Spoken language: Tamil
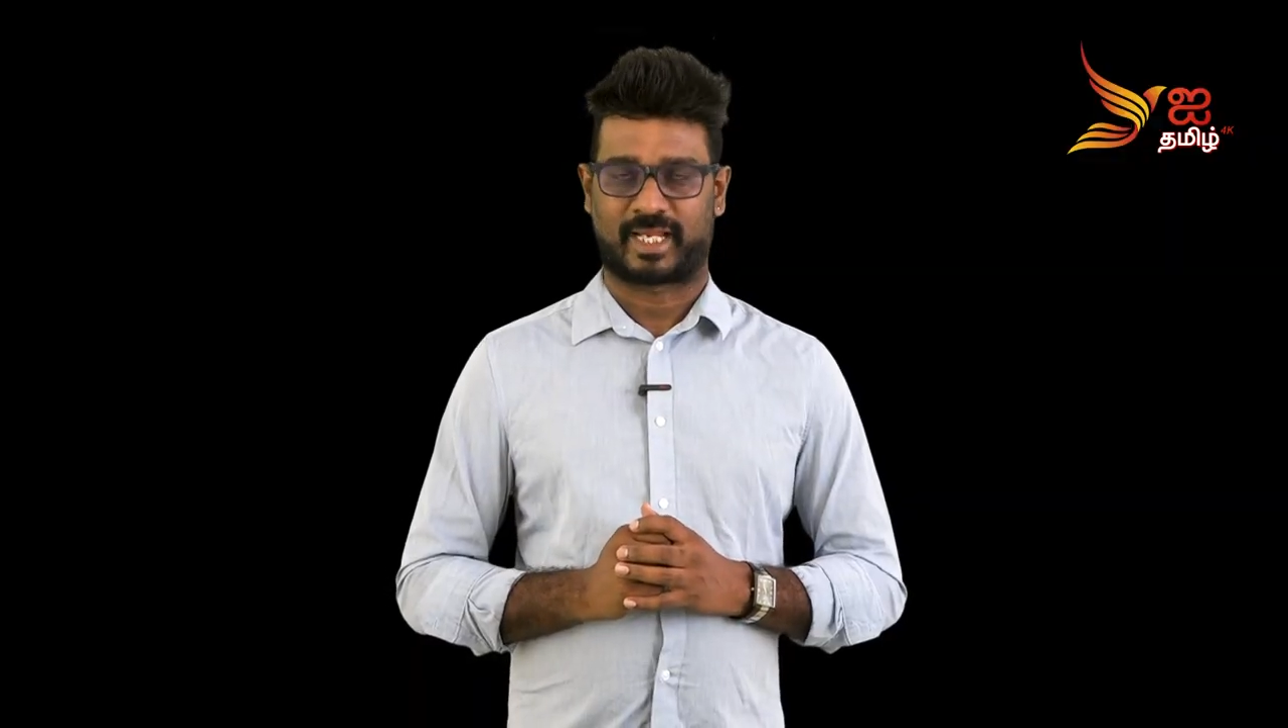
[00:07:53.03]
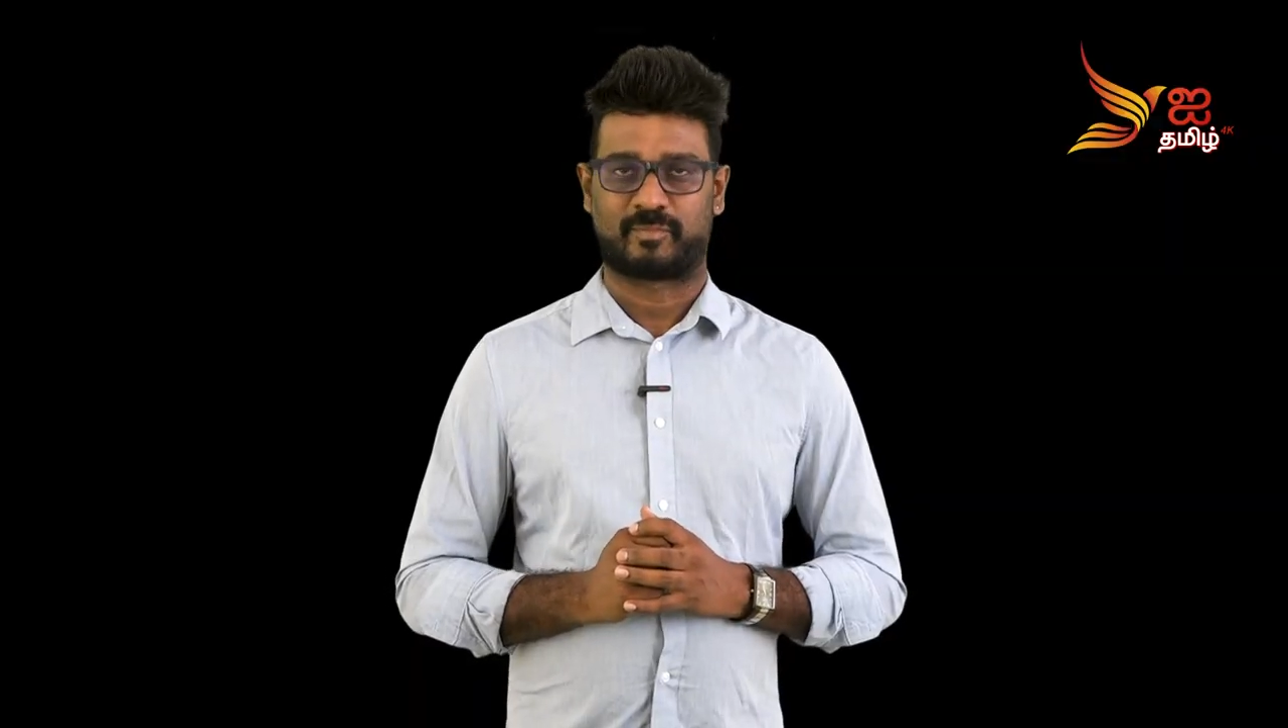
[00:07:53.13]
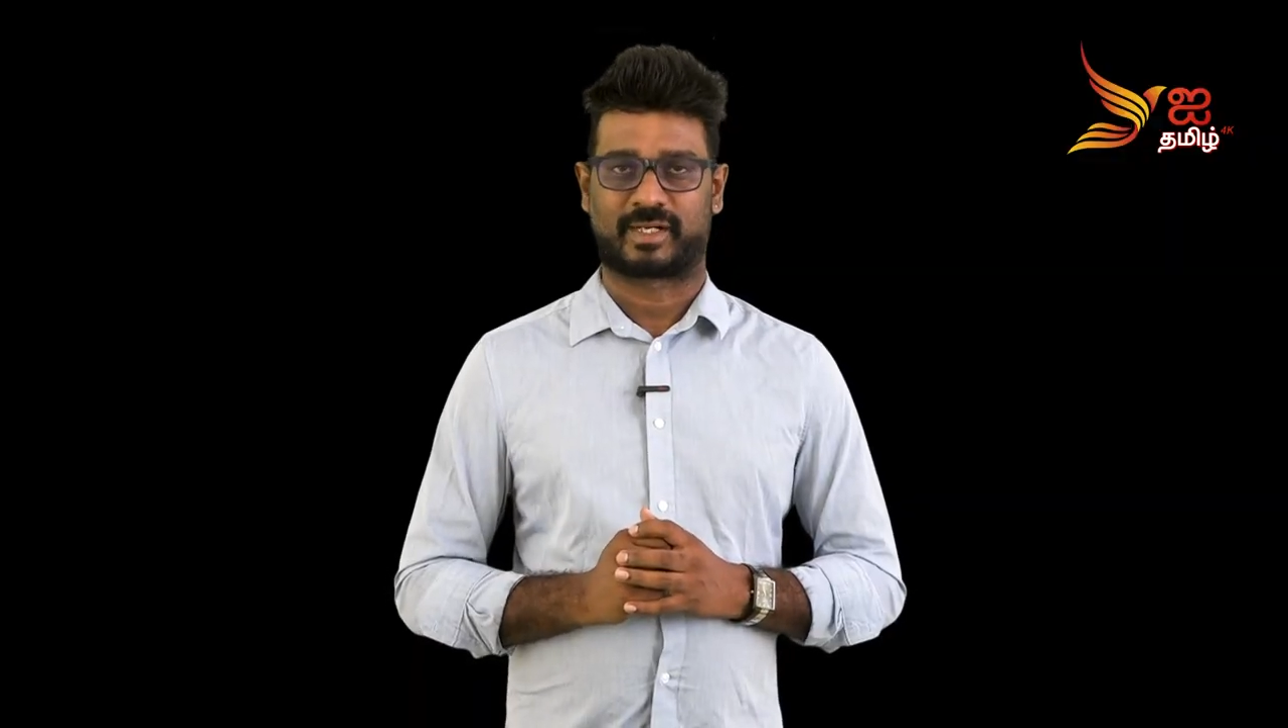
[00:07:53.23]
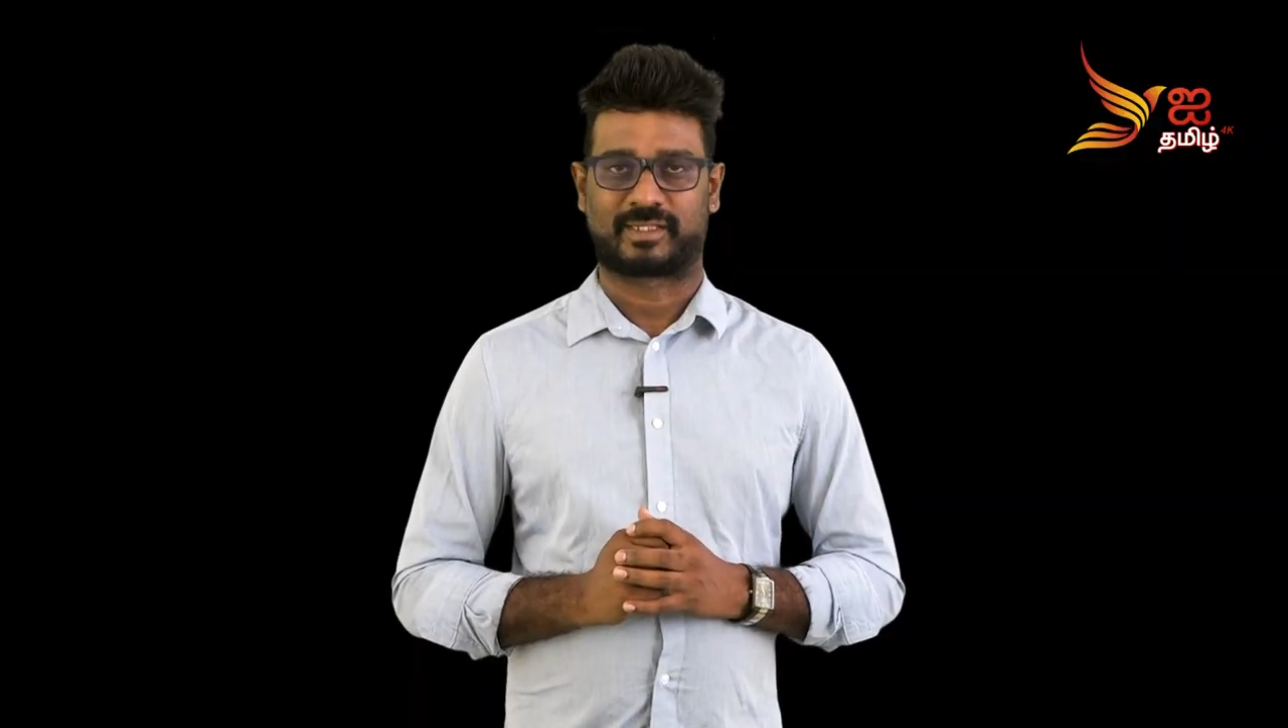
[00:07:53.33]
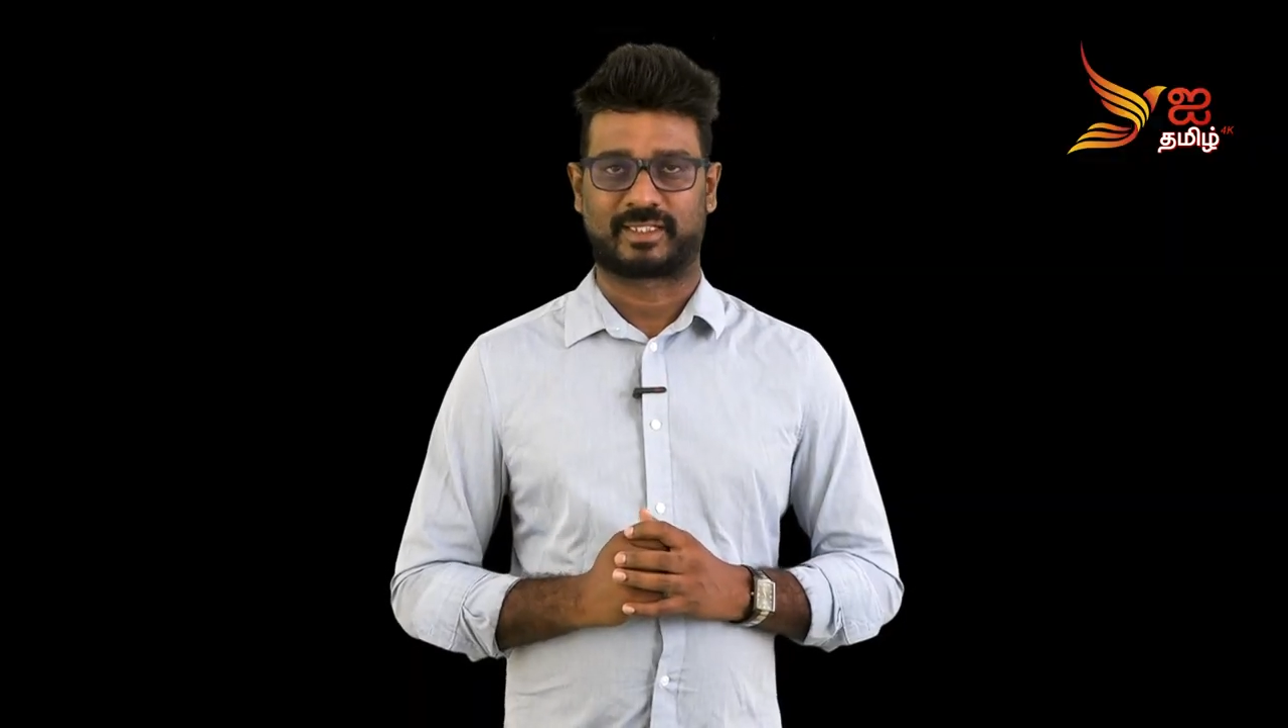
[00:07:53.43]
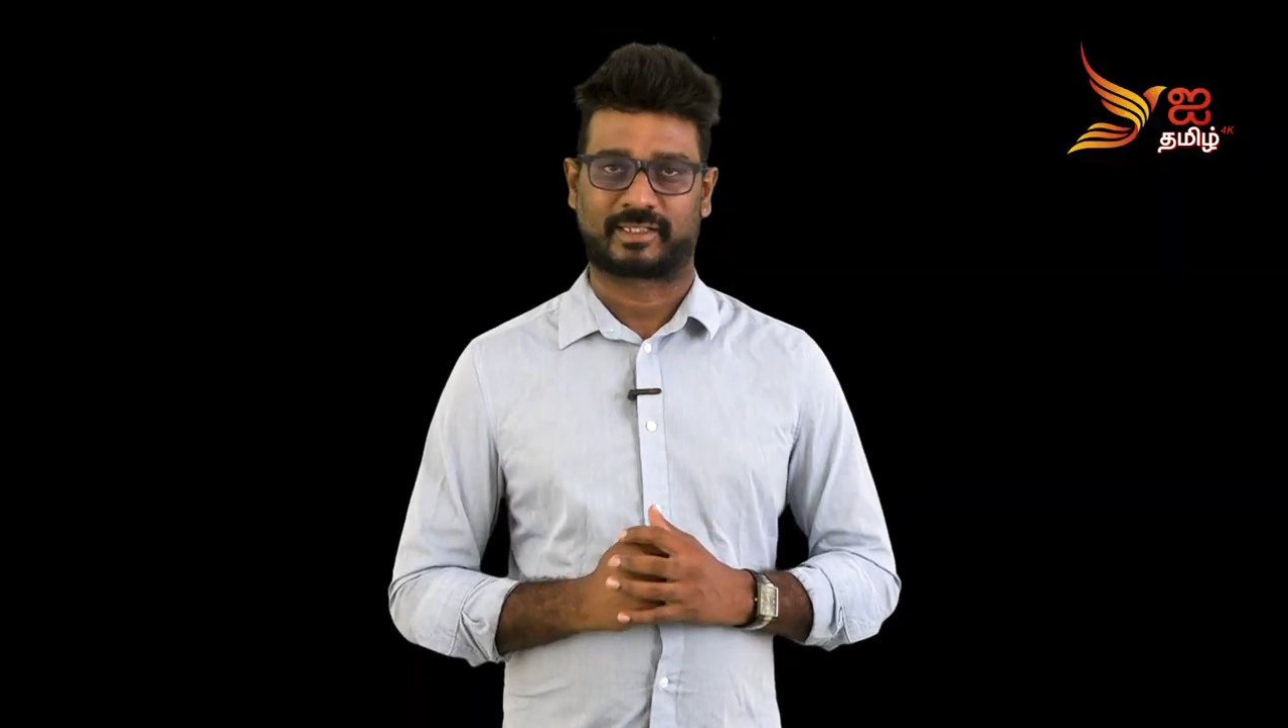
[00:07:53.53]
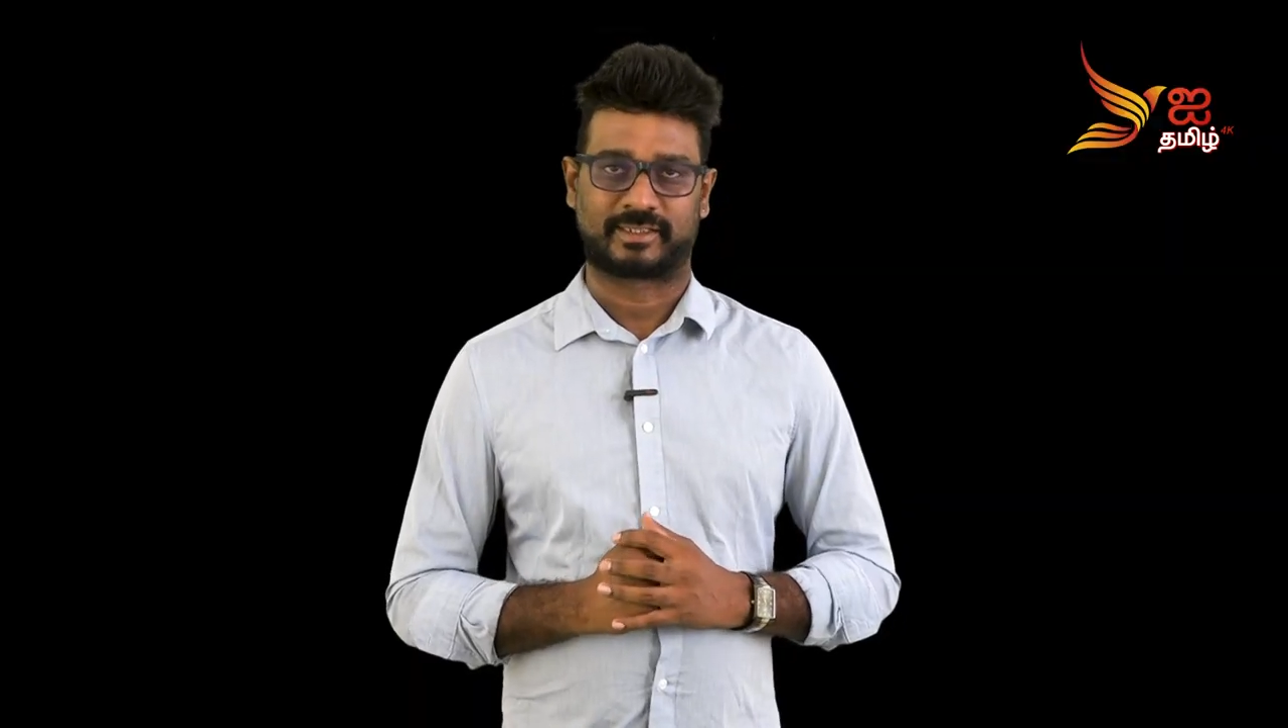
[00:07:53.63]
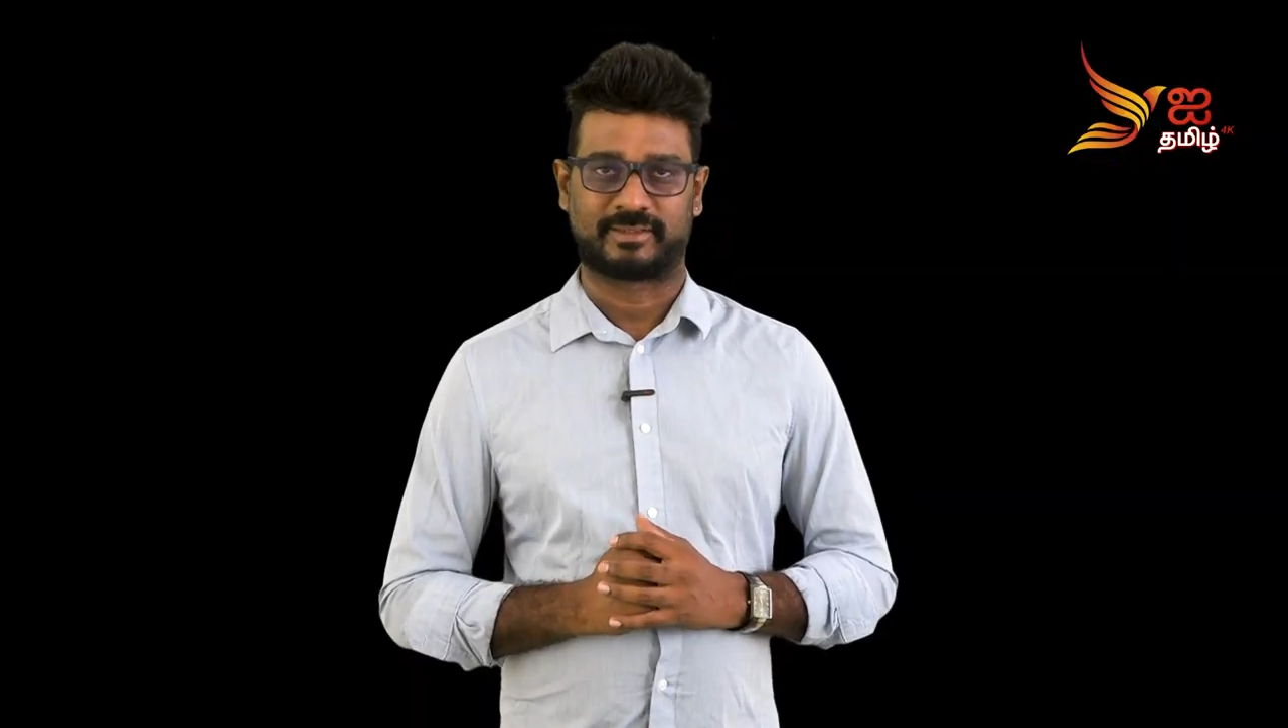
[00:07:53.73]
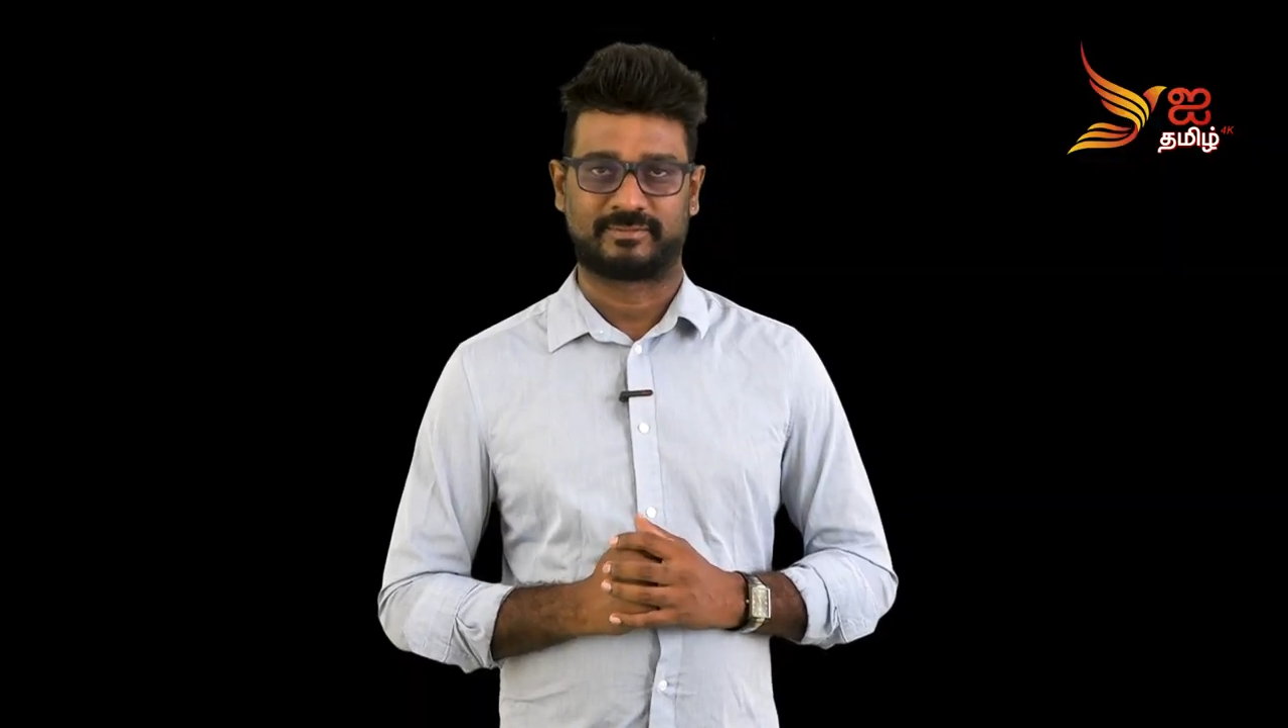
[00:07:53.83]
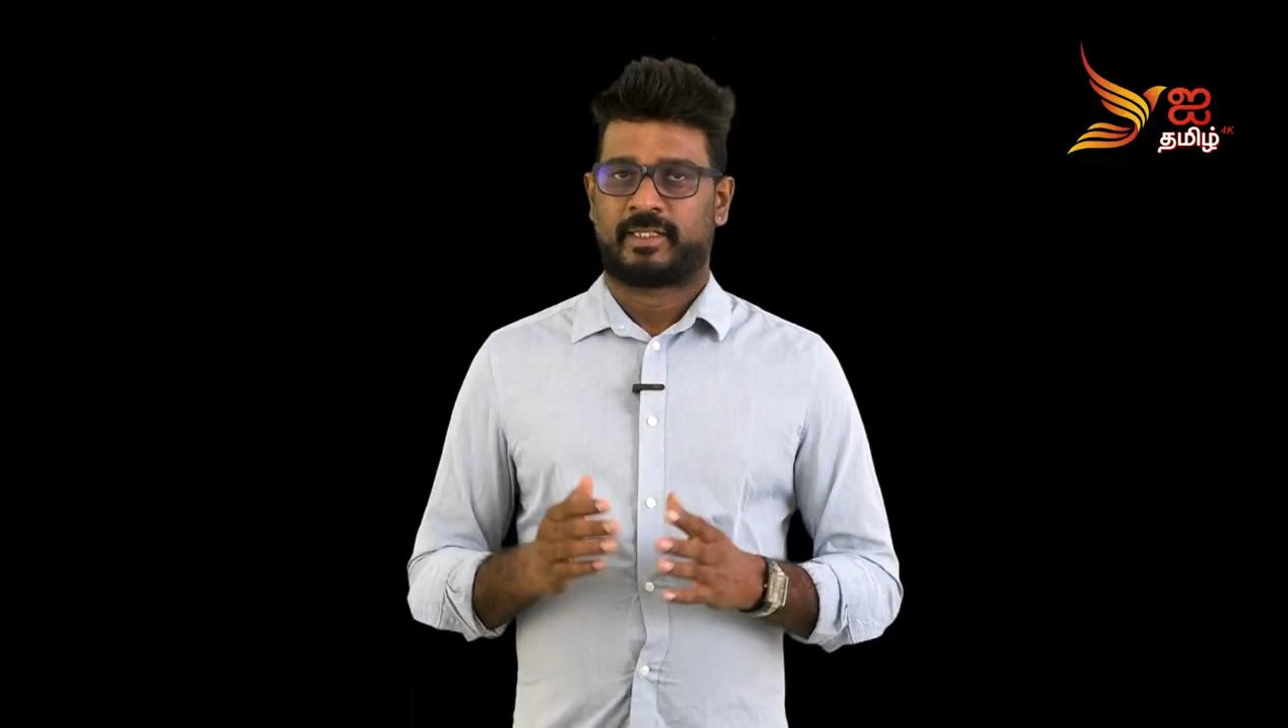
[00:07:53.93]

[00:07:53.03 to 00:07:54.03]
ஏற்படுத்துகிறது